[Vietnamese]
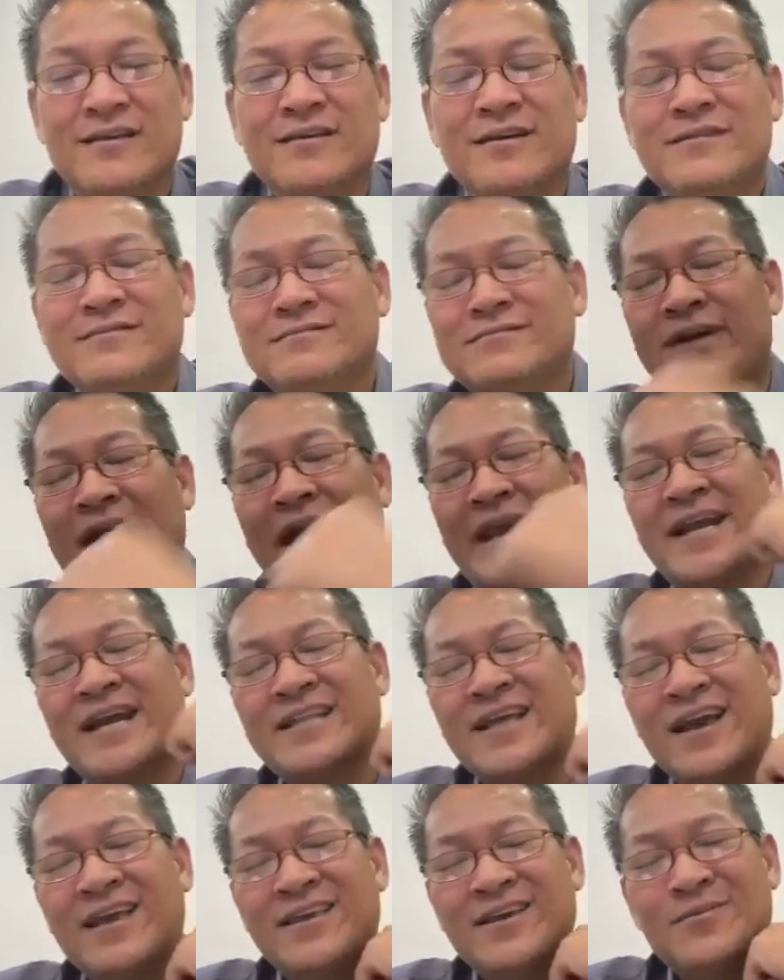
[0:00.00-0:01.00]
cho vậy
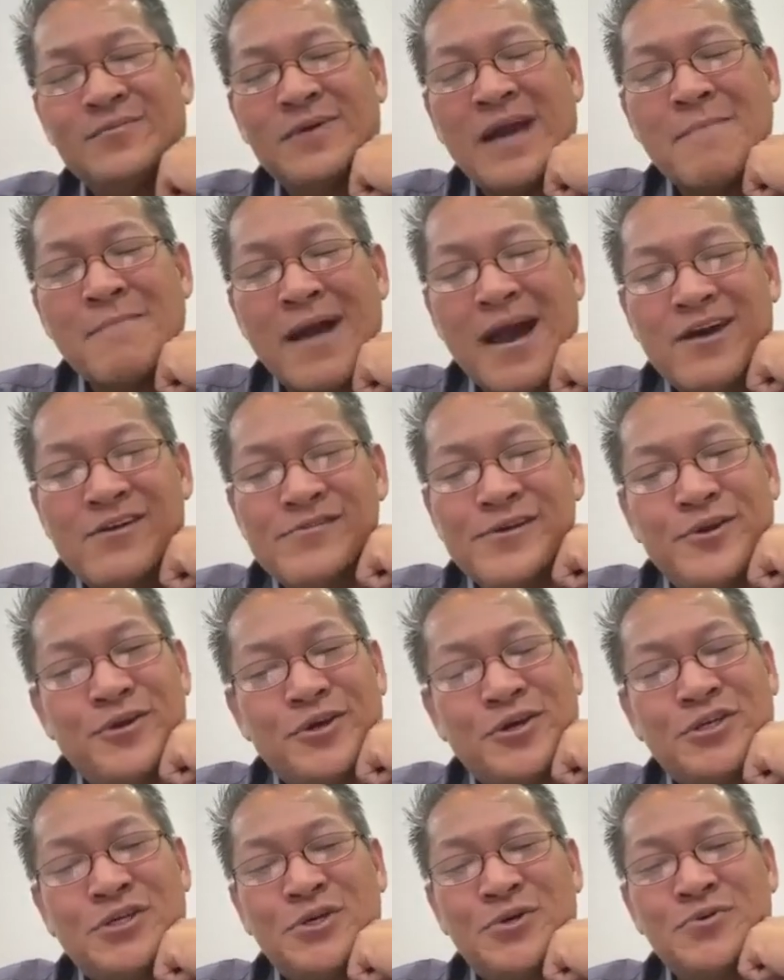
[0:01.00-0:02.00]
đang đang nhom màu ấy
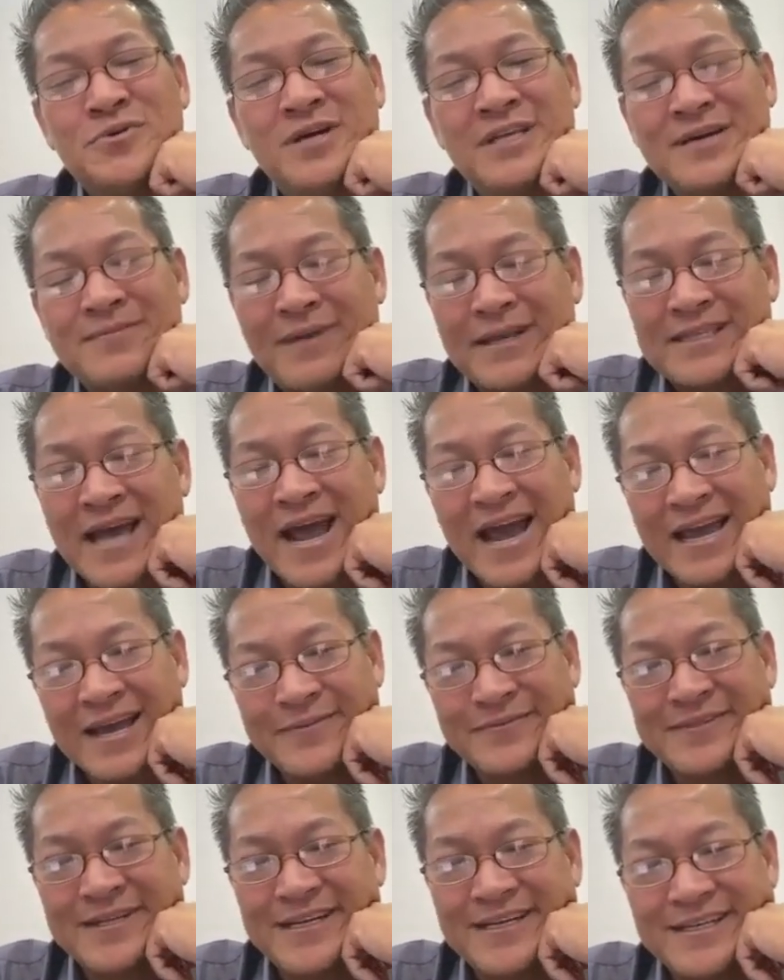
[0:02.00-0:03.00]
rồi chung người cho bạch
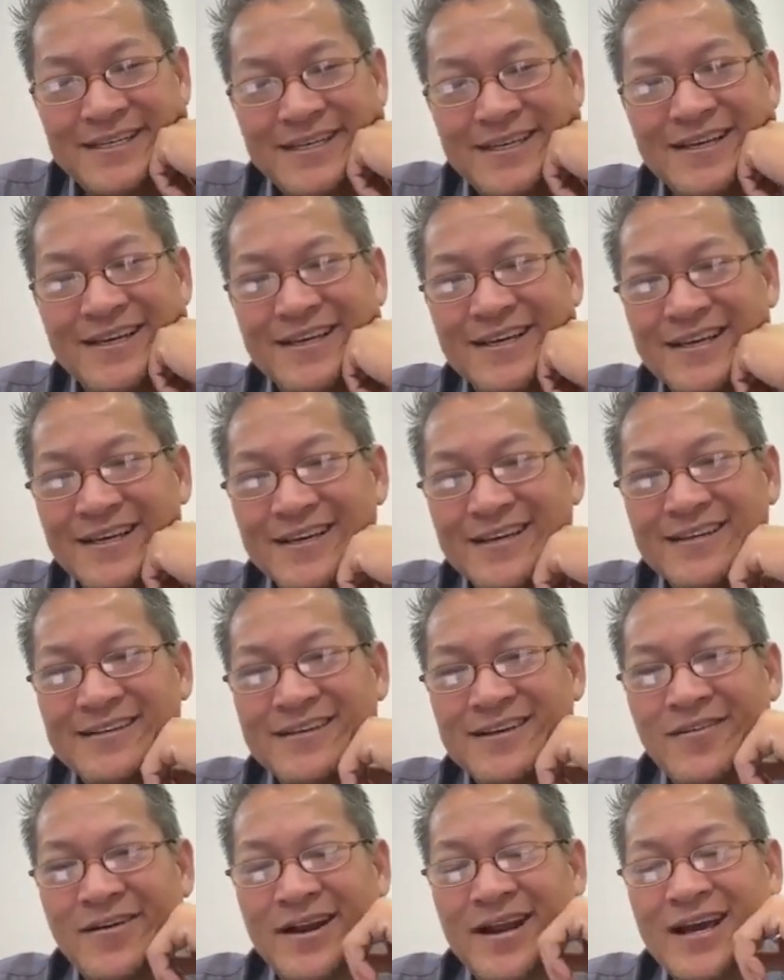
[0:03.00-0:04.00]
thèm đấy
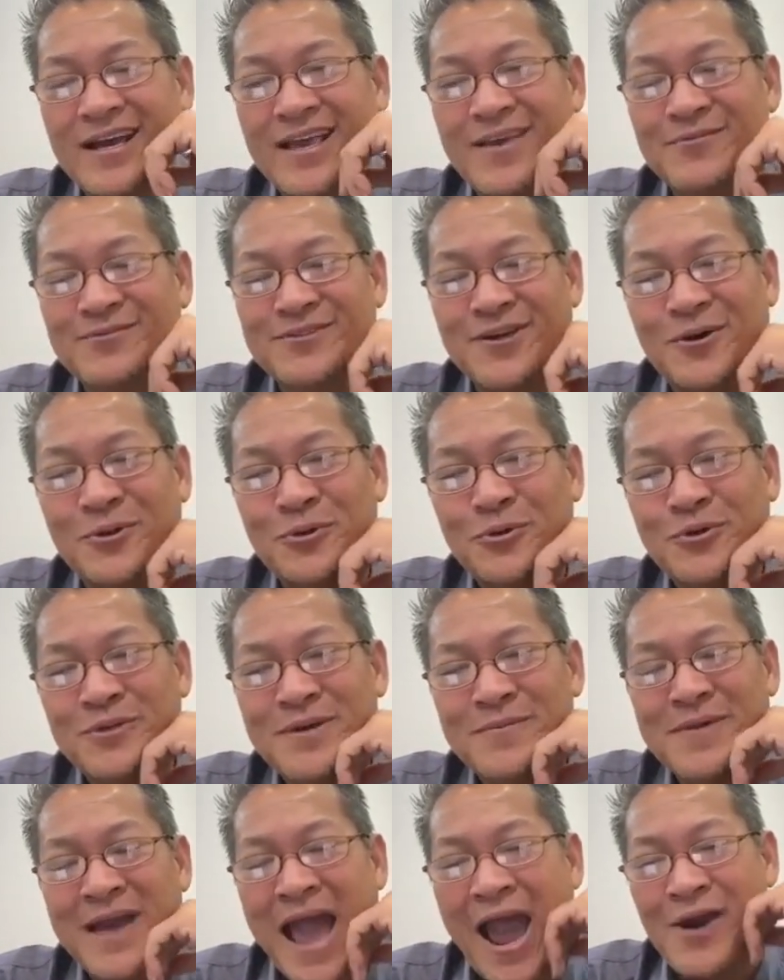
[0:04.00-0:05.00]
cho vậy đang nhom sợ
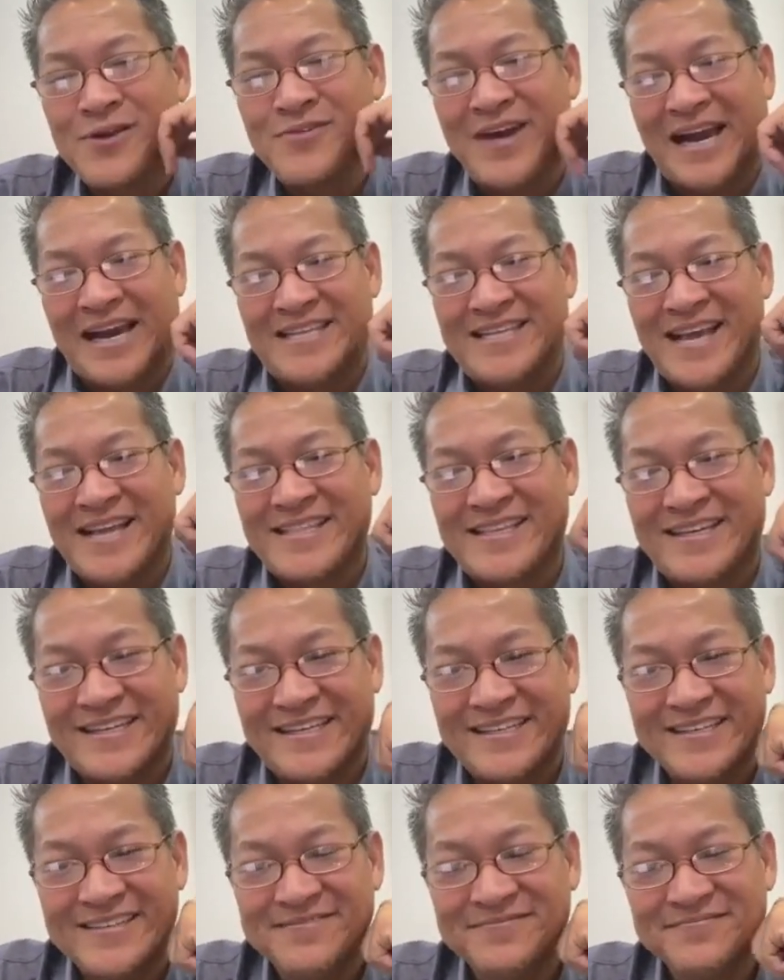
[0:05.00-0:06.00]
đu những bài hao nhưng mà cái nhanh
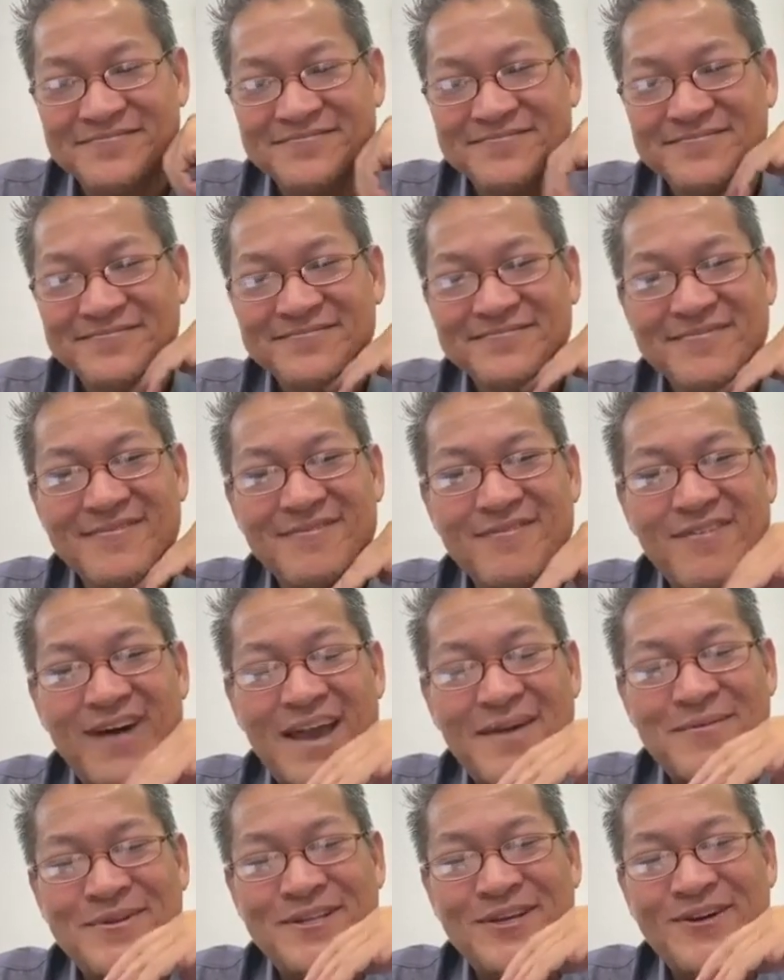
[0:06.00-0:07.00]
đấy
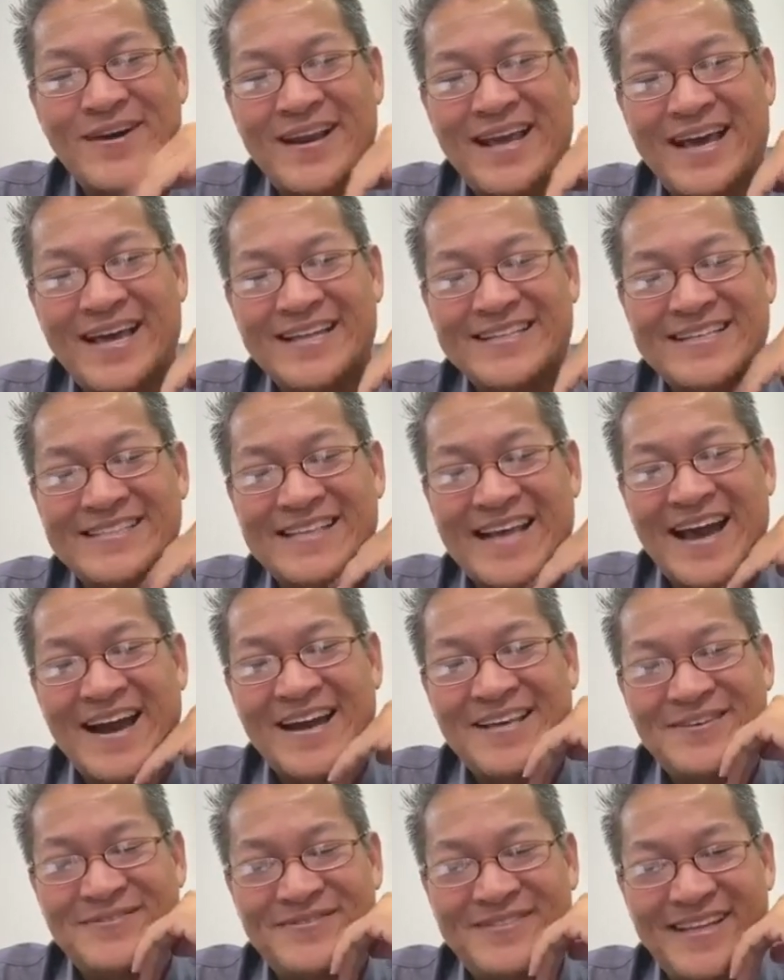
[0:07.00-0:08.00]
vậy mình cho na giờ
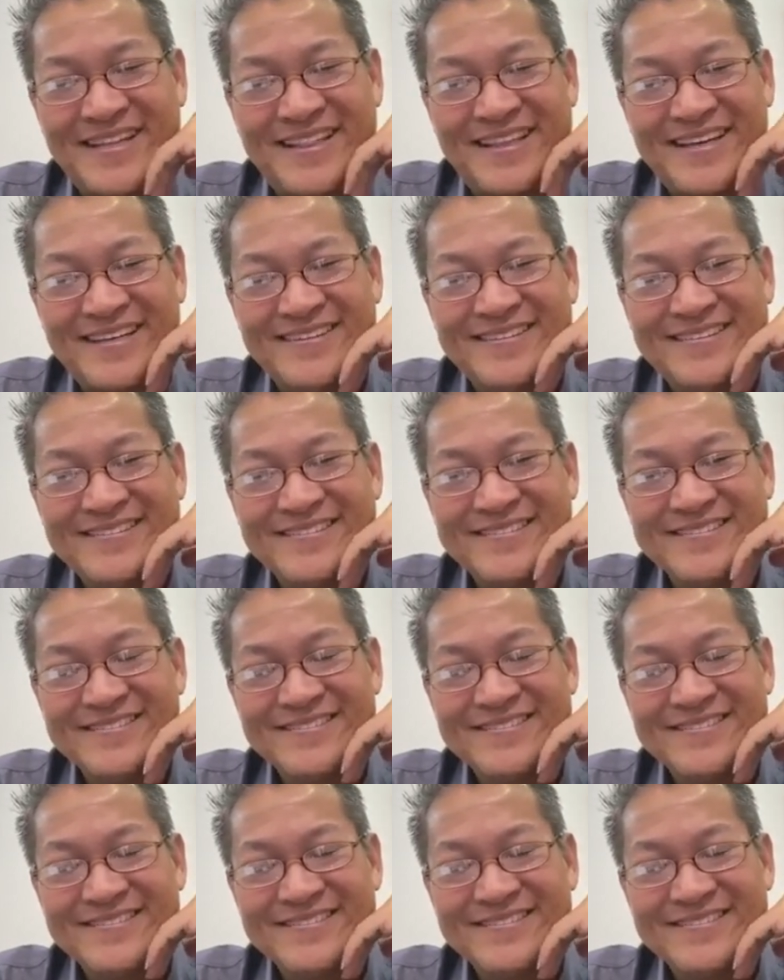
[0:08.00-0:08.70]
sao nhom tịch tử